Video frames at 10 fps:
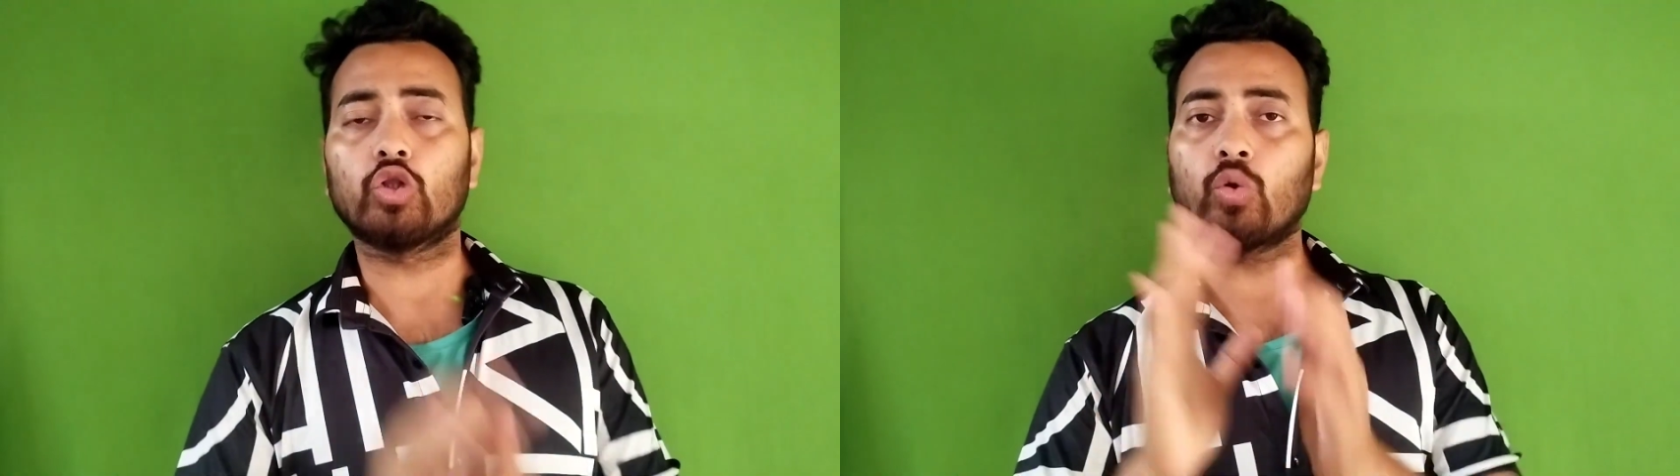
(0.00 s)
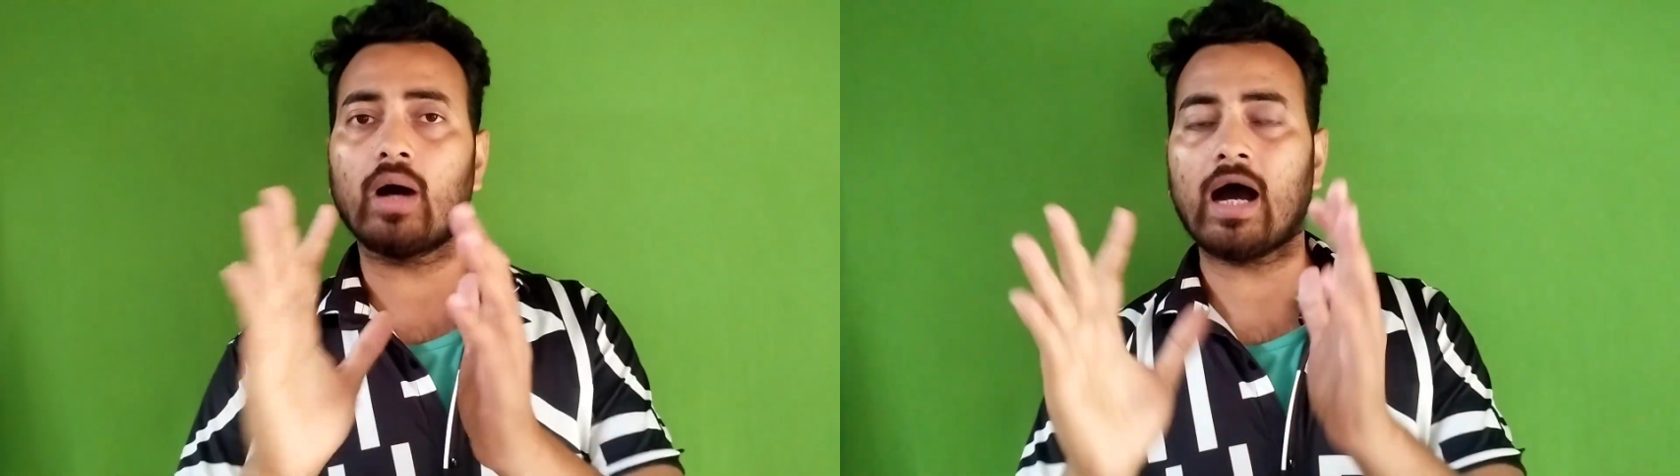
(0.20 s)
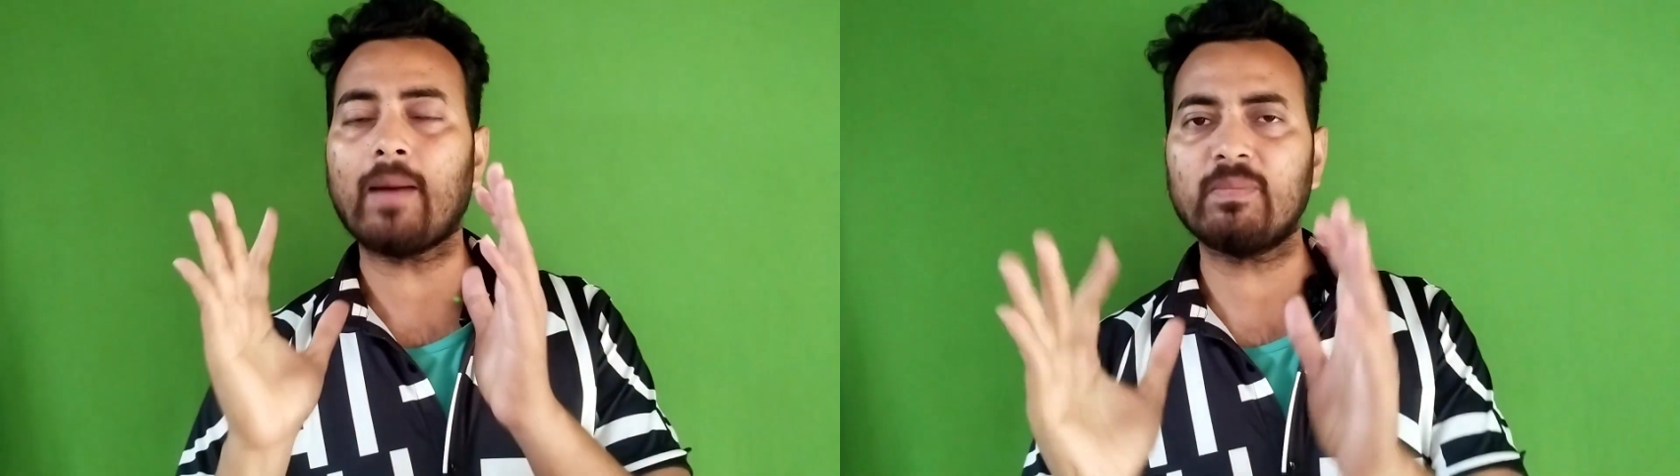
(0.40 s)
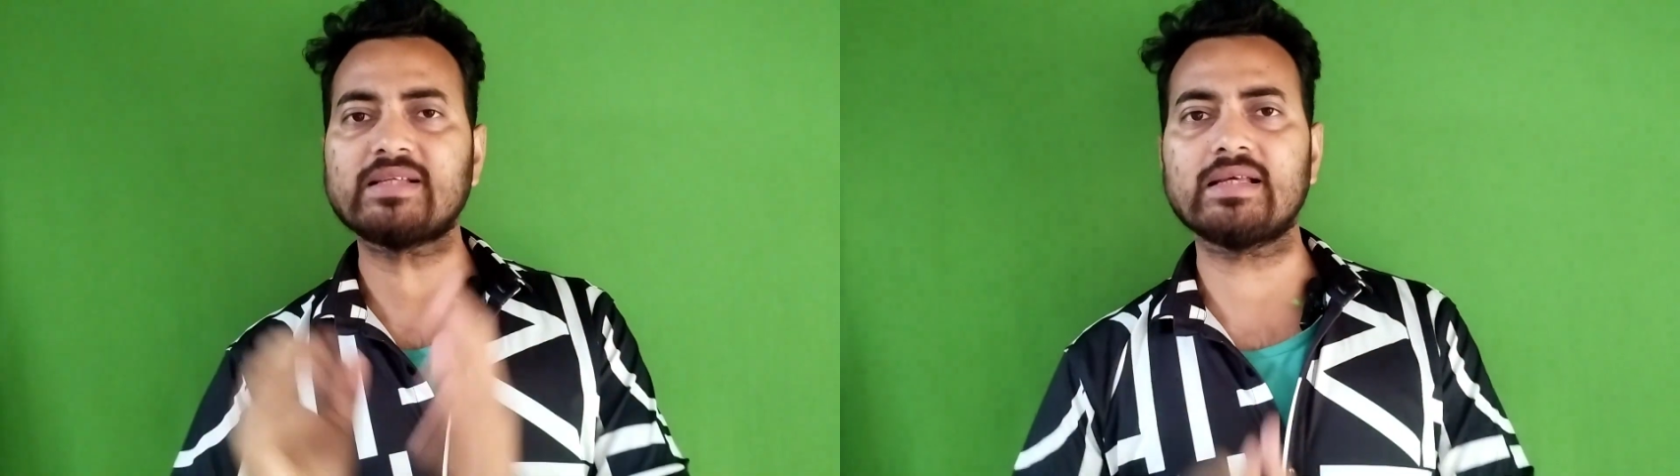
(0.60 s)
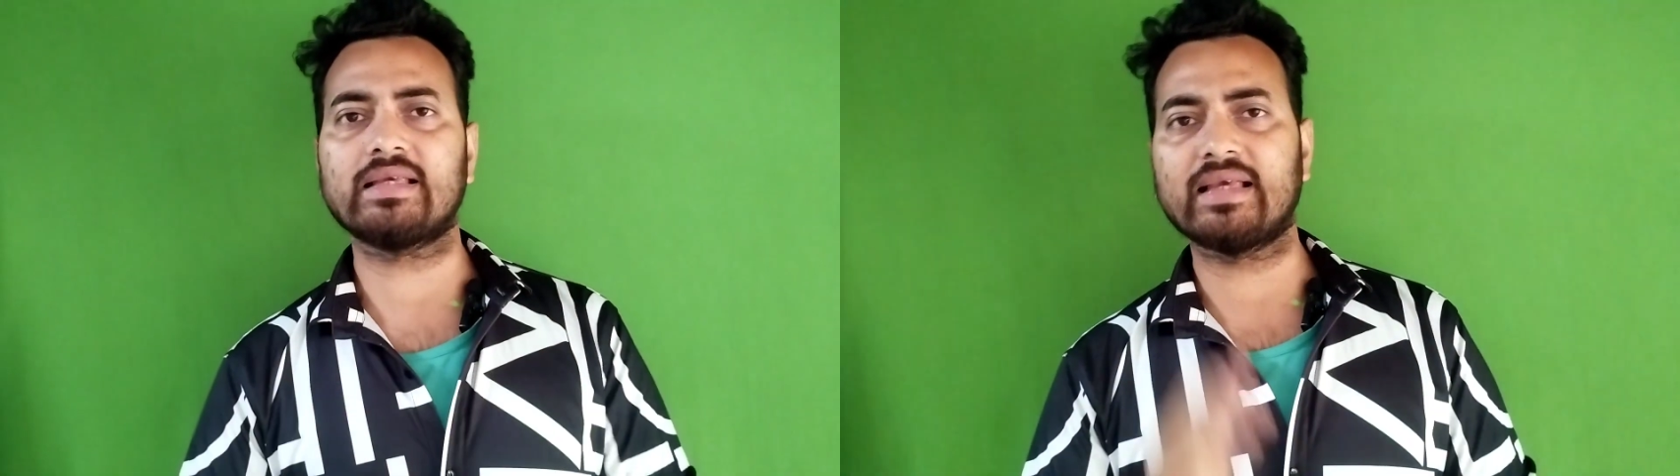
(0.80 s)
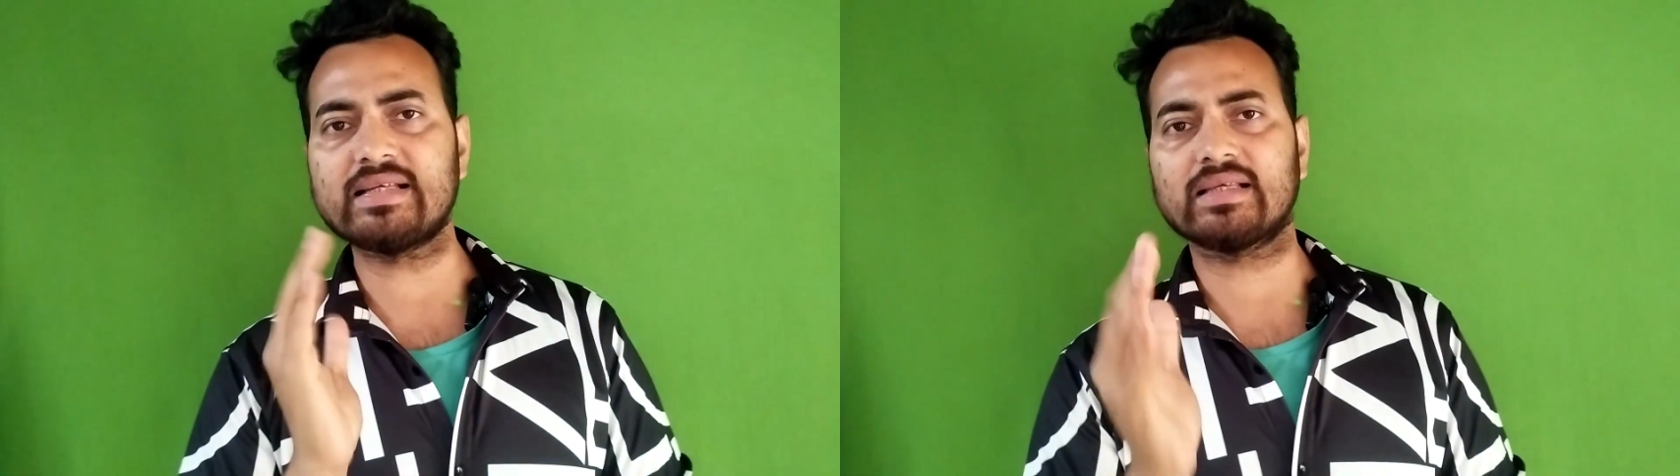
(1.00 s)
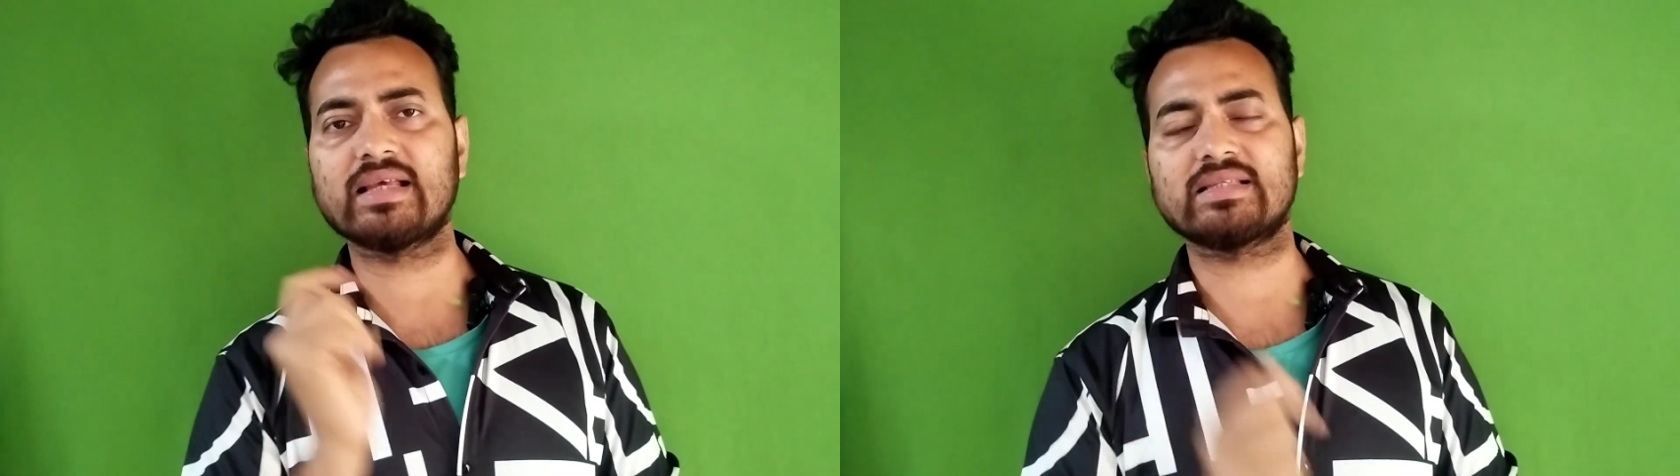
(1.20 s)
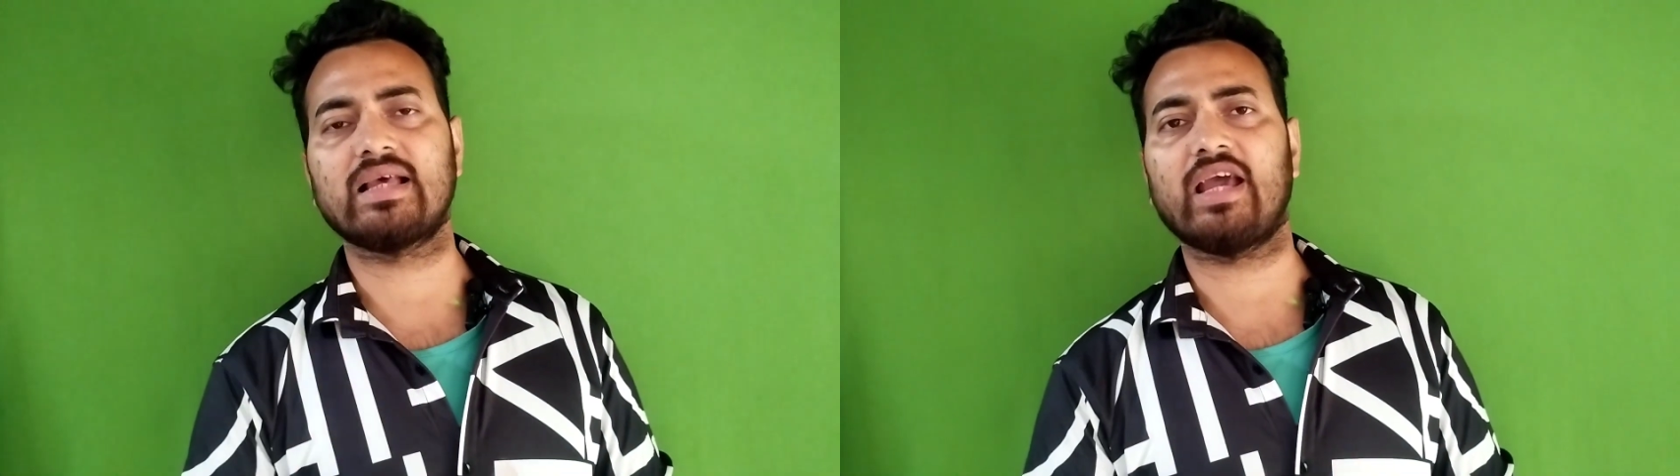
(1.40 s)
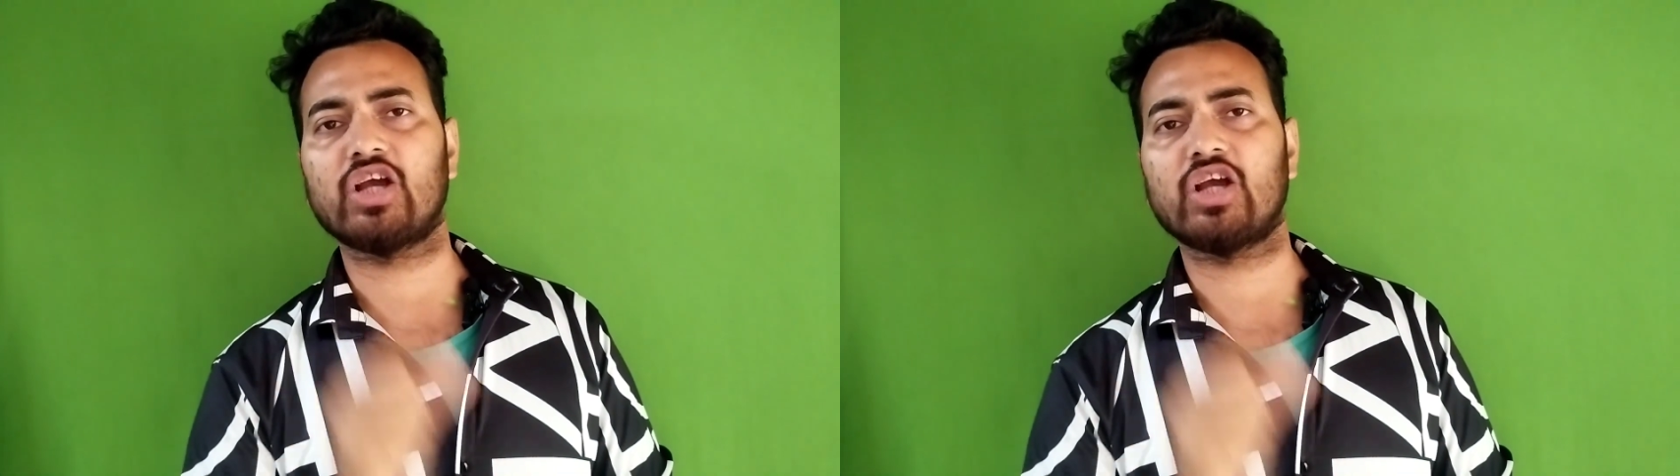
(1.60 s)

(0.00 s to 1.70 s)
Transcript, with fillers: तो आप में से किस किसने